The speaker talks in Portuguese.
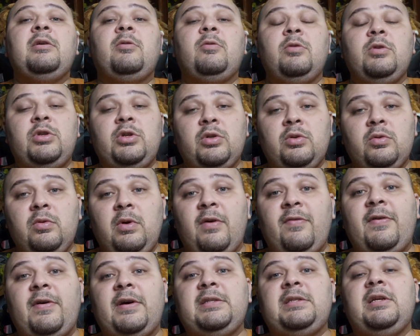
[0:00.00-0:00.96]
continua
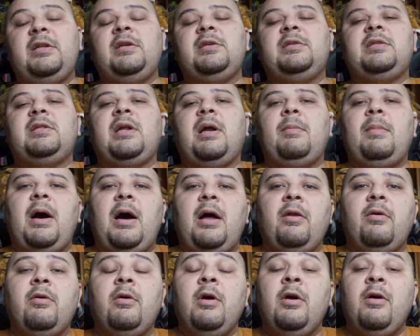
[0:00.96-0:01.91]
fazendo esse
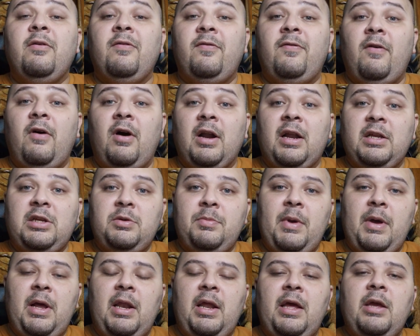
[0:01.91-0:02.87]
trabalho fora de
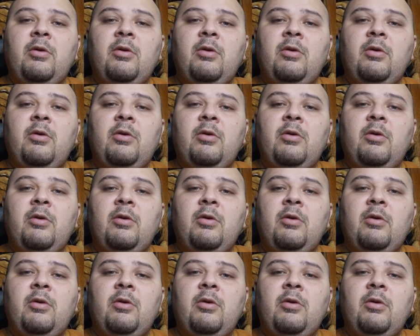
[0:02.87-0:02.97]
Belém,